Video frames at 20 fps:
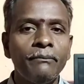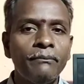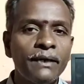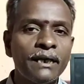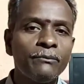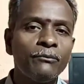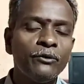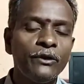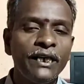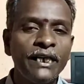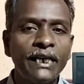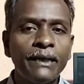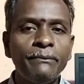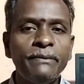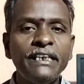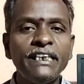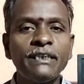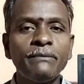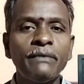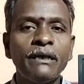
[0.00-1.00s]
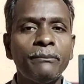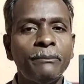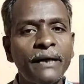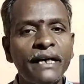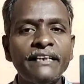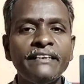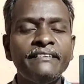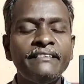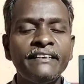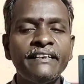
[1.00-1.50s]
మనము ఈ రెమెడీస్ మనం
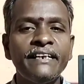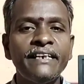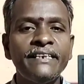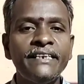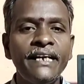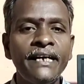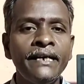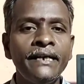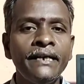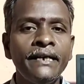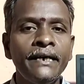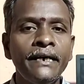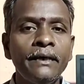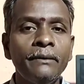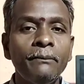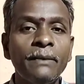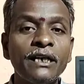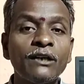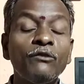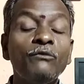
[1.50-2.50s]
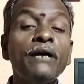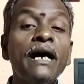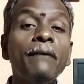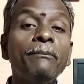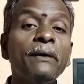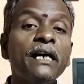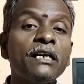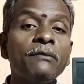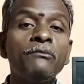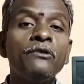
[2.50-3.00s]
పాటించినట్లయితే మనకు
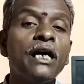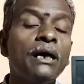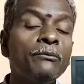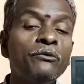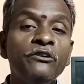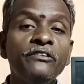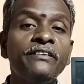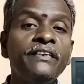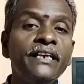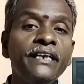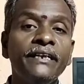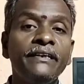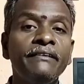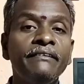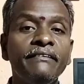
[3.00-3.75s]
వ్యాపారంలో అభివృద్ధి